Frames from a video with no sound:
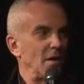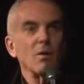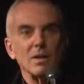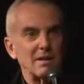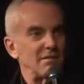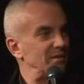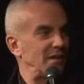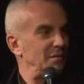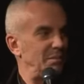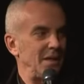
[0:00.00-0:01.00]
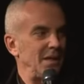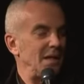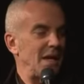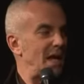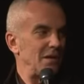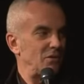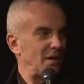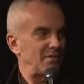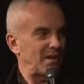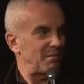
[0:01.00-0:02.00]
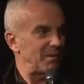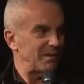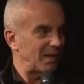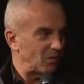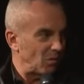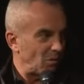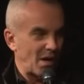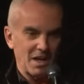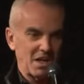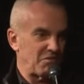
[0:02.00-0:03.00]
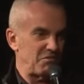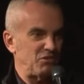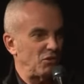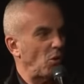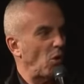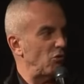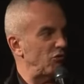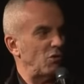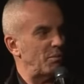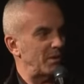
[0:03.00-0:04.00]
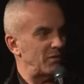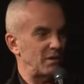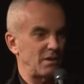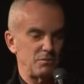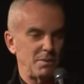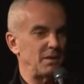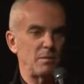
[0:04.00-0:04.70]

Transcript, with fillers: o la traversa di Piniglia, cioè sarebbe stato anche fisiologico per certi aspetti,